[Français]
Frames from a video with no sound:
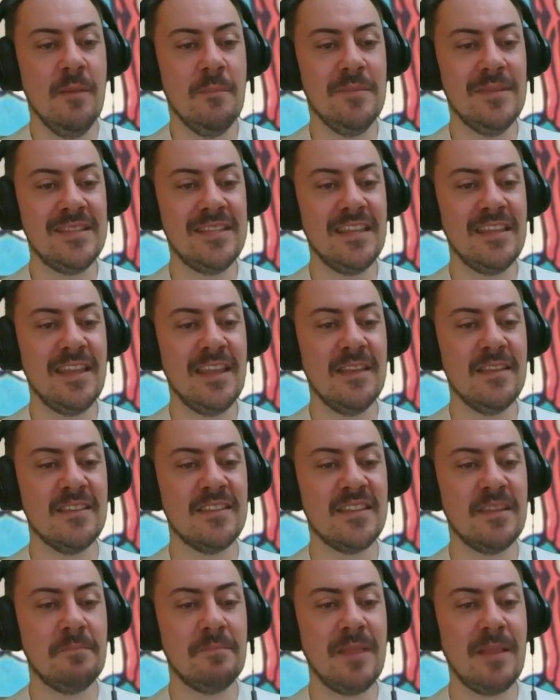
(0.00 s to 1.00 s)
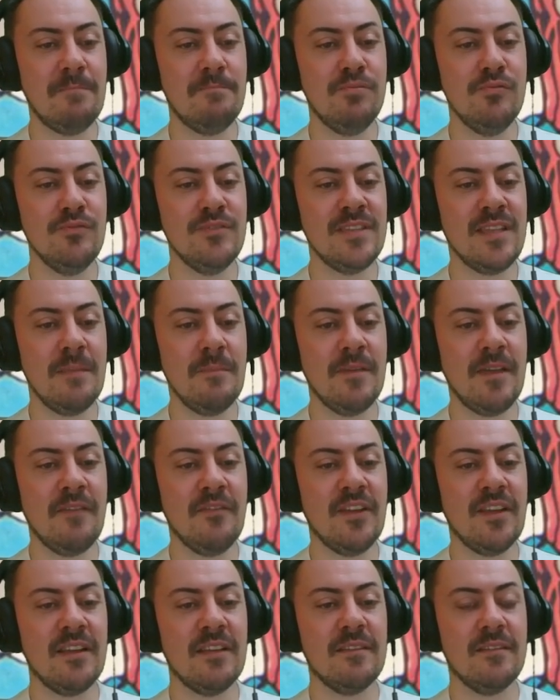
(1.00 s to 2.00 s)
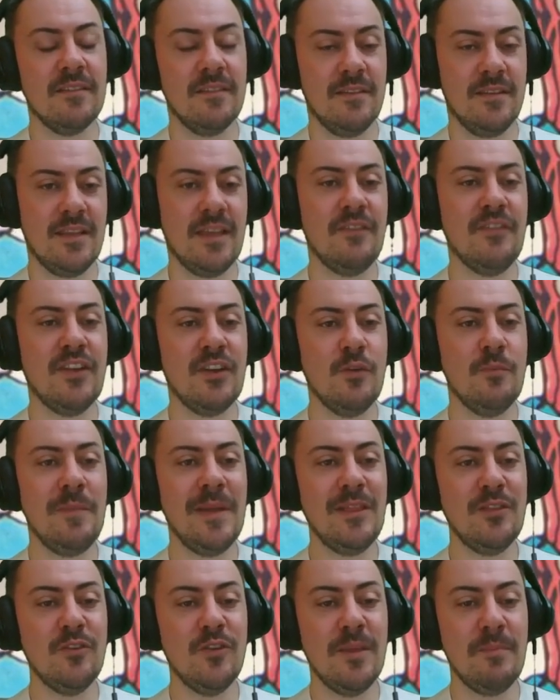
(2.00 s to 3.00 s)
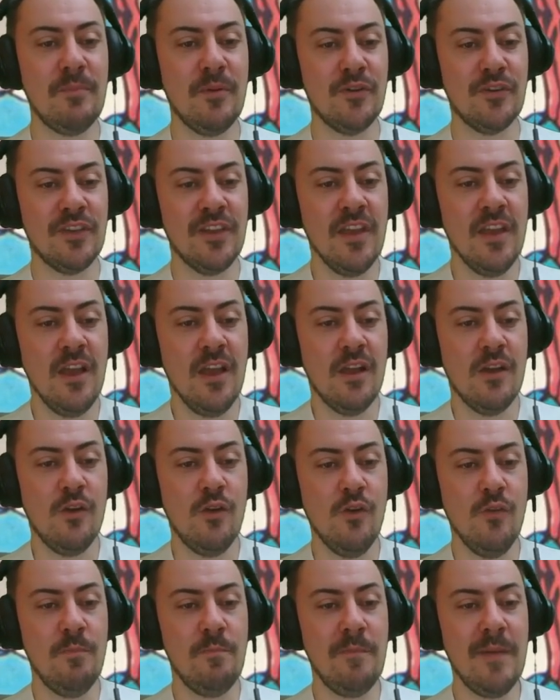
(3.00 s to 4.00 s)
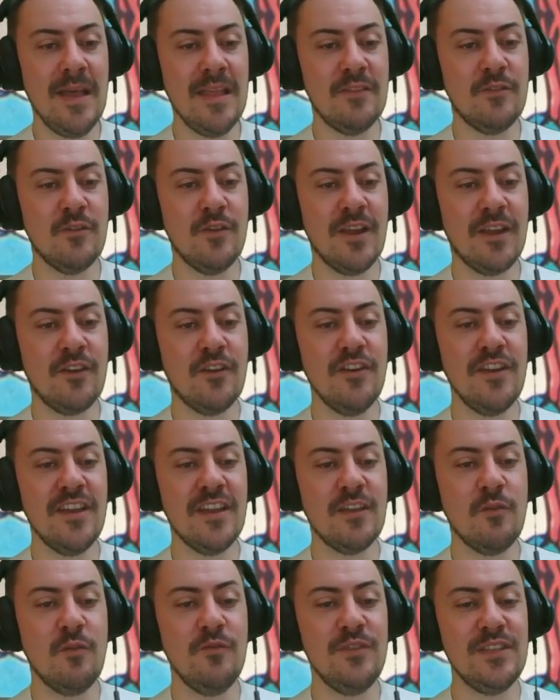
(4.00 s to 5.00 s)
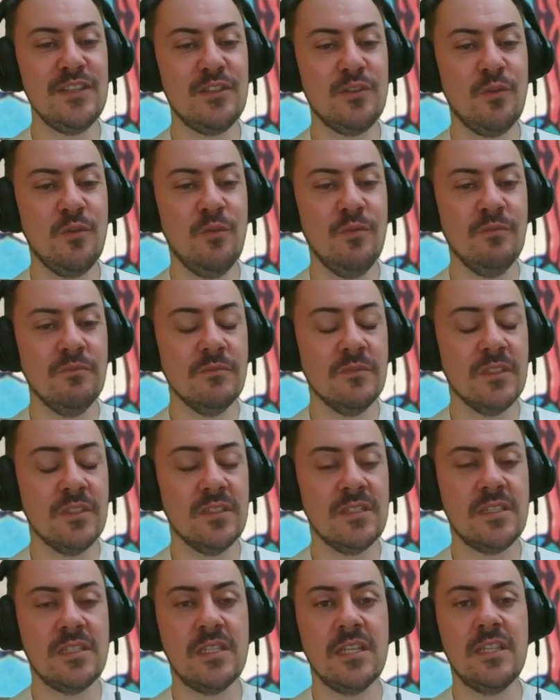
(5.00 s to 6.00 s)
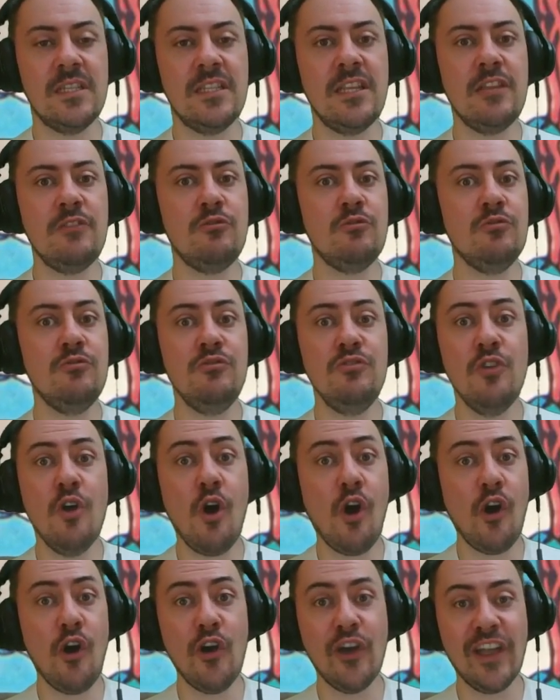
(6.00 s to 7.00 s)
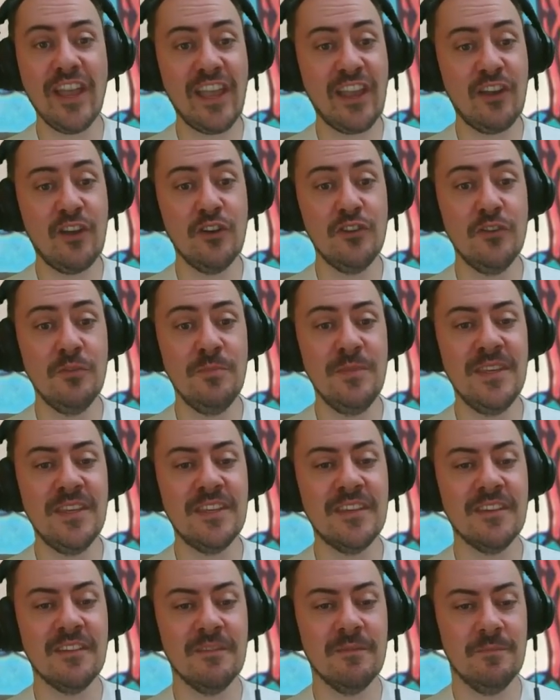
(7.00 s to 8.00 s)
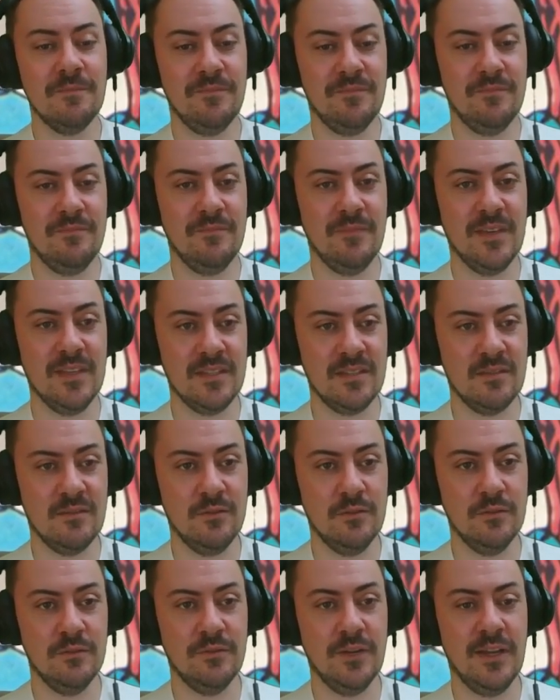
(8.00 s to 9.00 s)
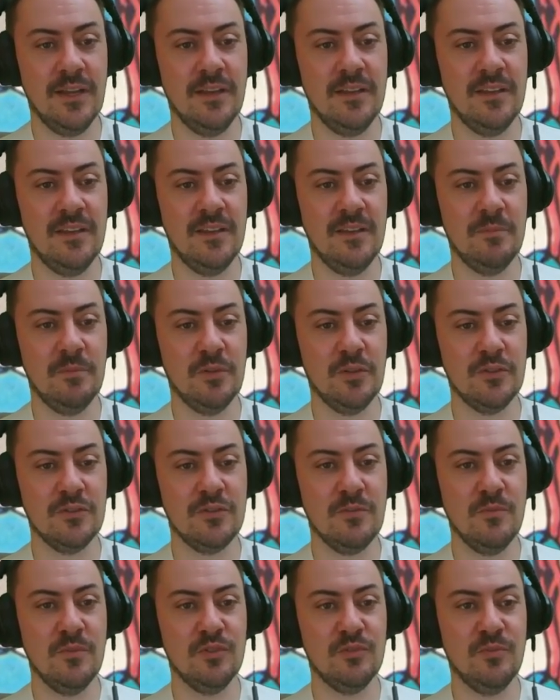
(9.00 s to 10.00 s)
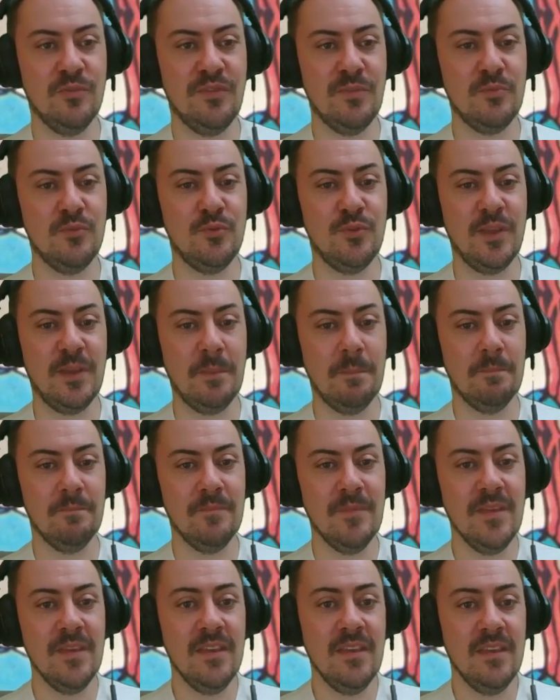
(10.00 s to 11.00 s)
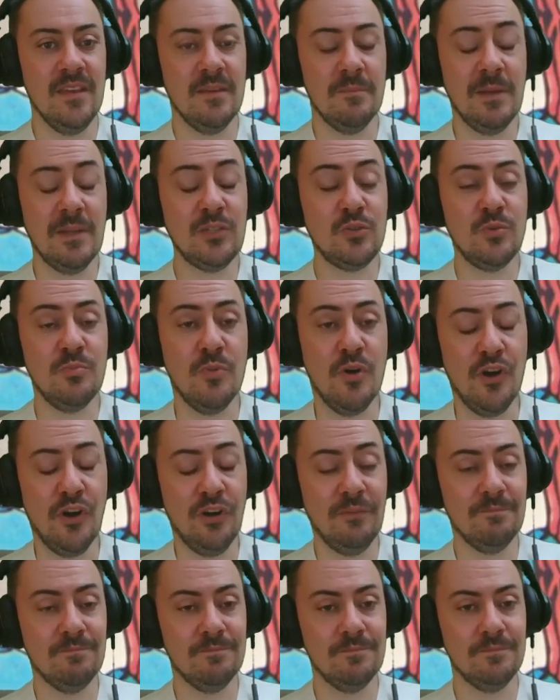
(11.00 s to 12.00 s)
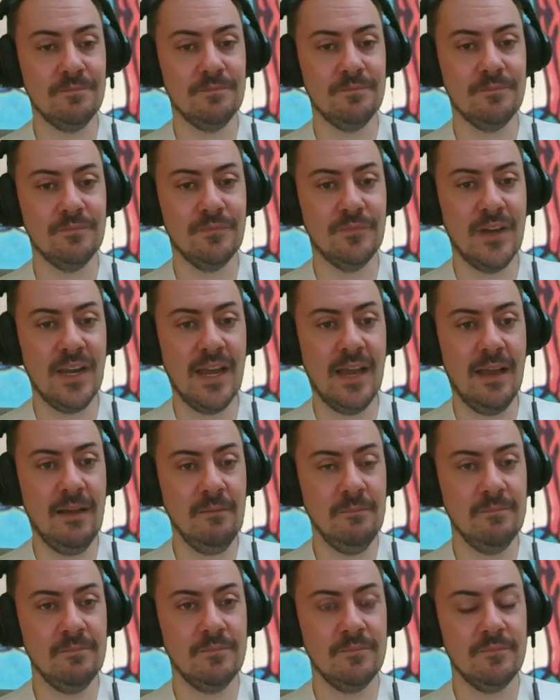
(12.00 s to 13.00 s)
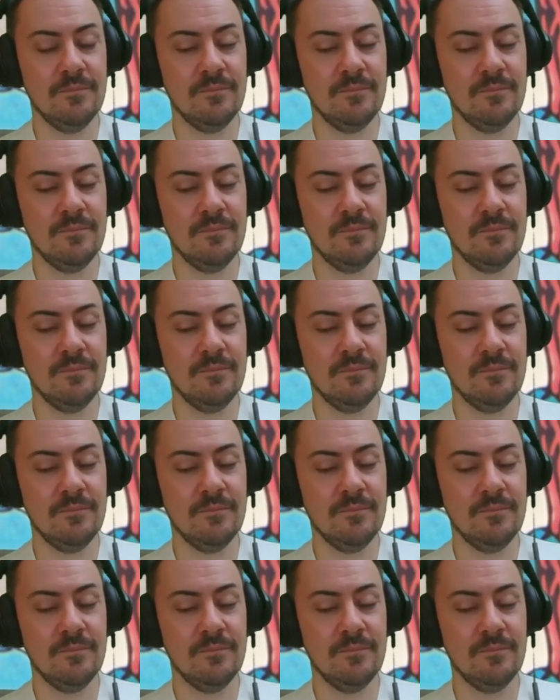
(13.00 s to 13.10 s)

Mais c'était, c'est peut-être plus simple qu'avec, qu'avec le pad de l'époque. Le pad de la ColecoVision, c'était une horreur ergonomique. Mince, euh, voilà, et pendant ce temps, je me fais buter. Bah, je suis mort. Voilà.